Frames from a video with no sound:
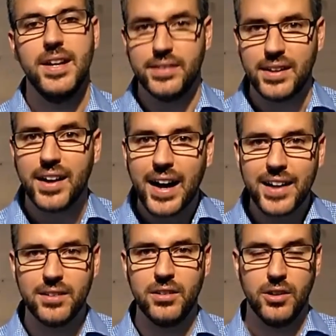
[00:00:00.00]
Denn
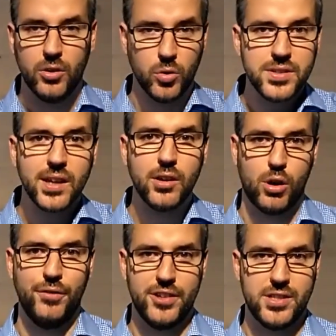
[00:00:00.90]
gerade unsere
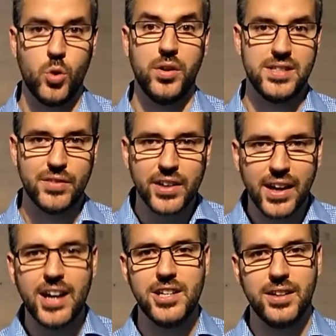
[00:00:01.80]
Konfession als
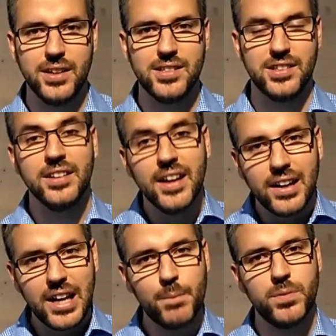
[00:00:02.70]
evangelische Christen
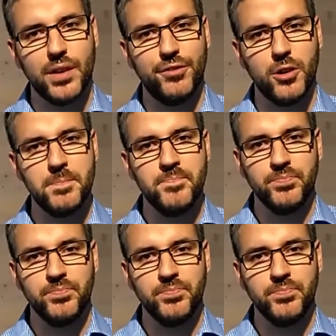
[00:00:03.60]
lebt davon,